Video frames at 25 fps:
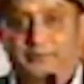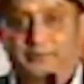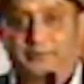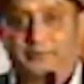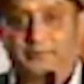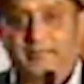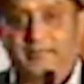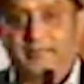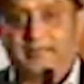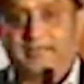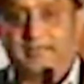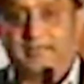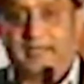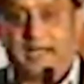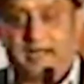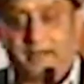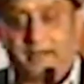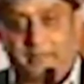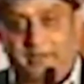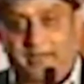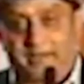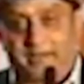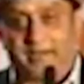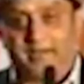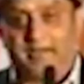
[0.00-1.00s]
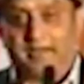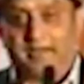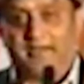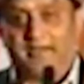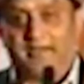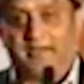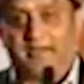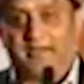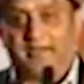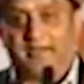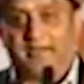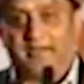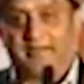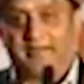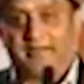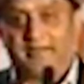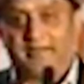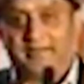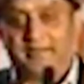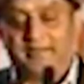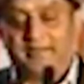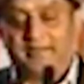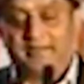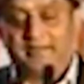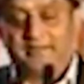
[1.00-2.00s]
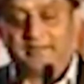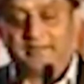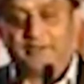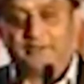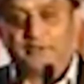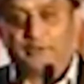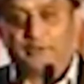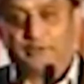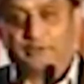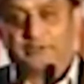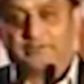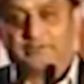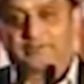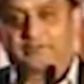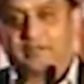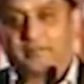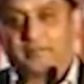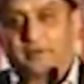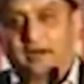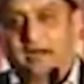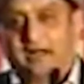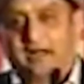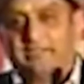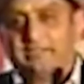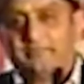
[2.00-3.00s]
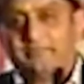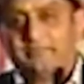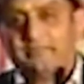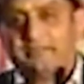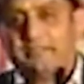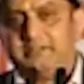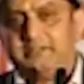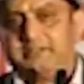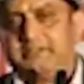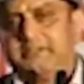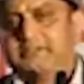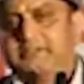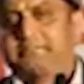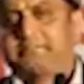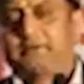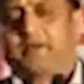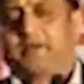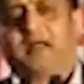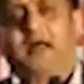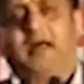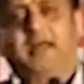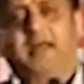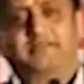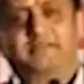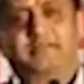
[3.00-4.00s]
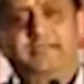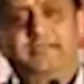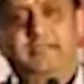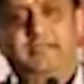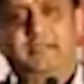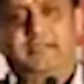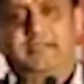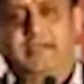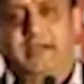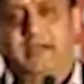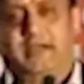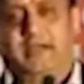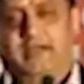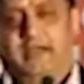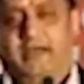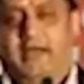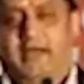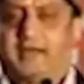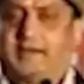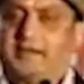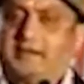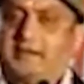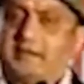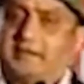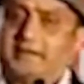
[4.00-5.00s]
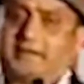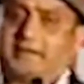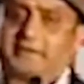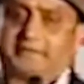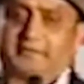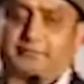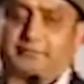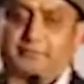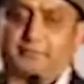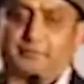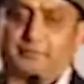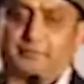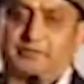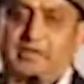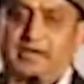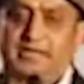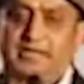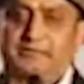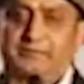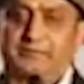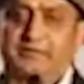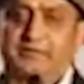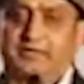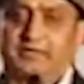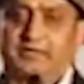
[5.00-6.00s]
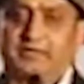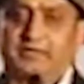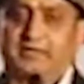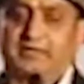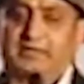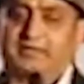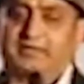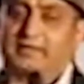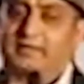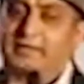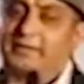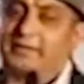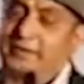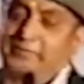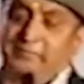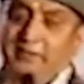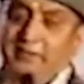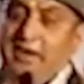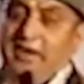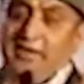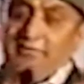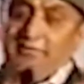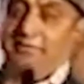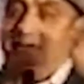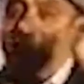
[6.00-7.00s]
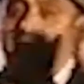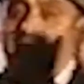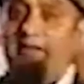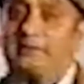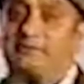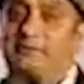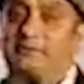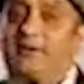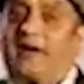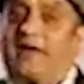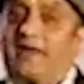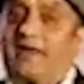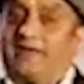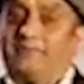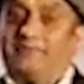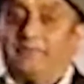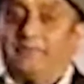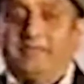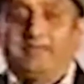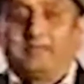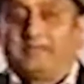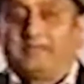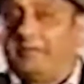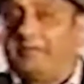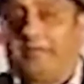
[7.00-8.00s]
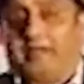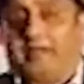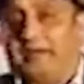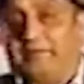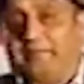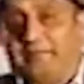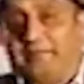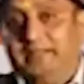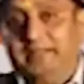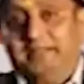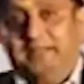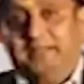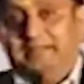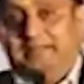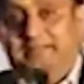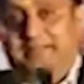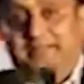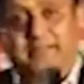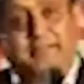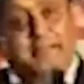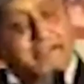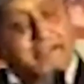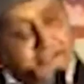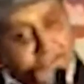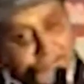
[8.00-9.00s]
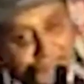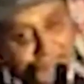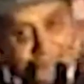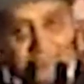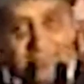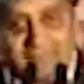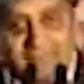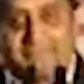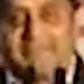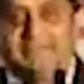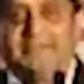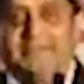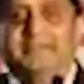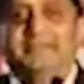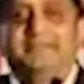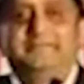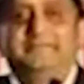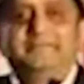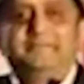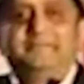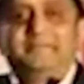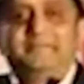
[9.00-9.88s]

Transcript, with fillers: हूं कि हमारे यहां तो समाज में जिस प्रकार से एकाकार करके सबको साथ में लिया जाता था बराबरी का तो आलम यह था बराबरी नहीं थी यह सच है